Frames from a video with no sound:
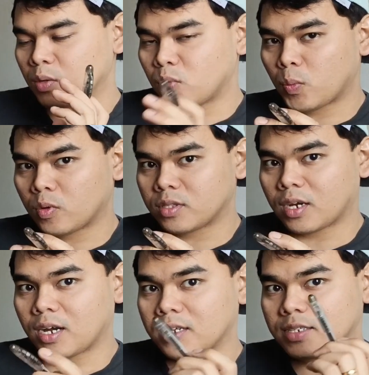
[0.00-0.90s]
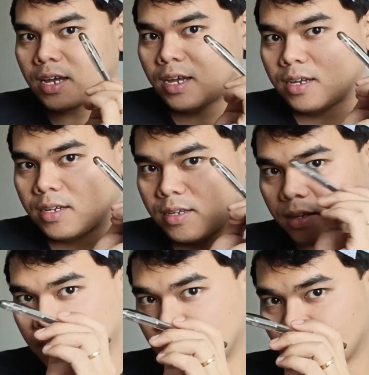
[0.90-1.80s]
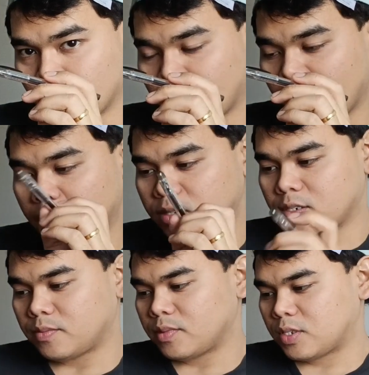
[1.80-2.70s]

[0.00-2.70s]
pupunta ka sa ganitong page.